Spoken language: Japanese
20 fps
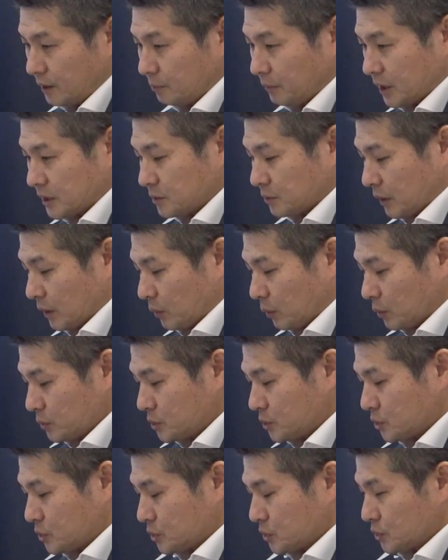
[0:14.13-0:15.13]
まずは
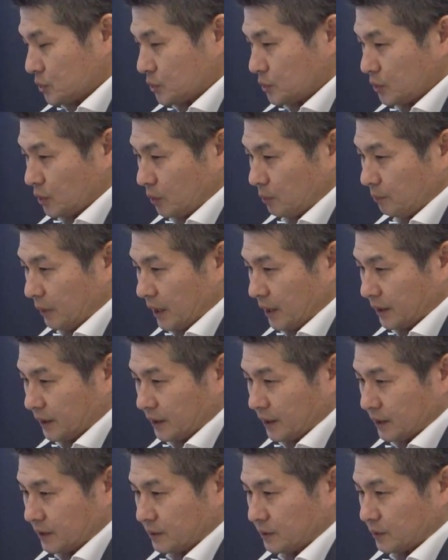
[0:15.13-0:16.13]
今週の
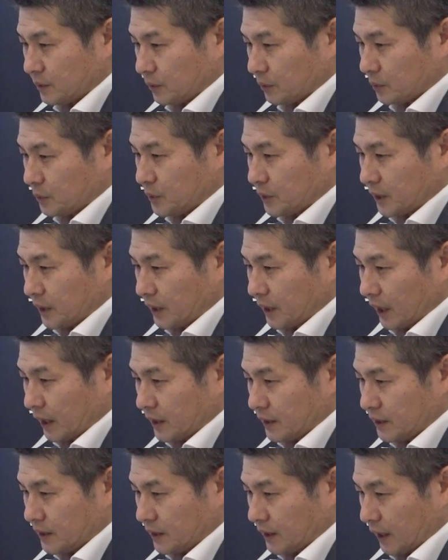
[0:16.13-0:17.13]
マーケットの振り
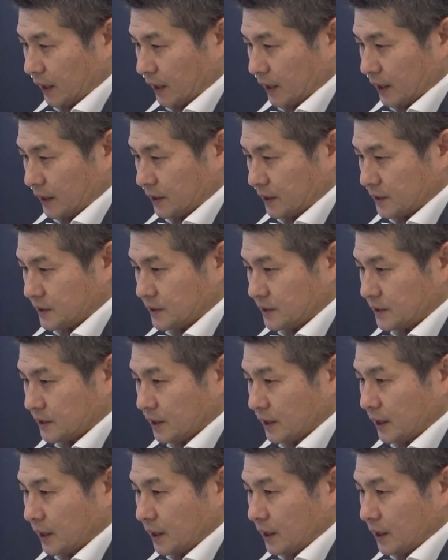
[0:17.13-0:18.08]
返りからです。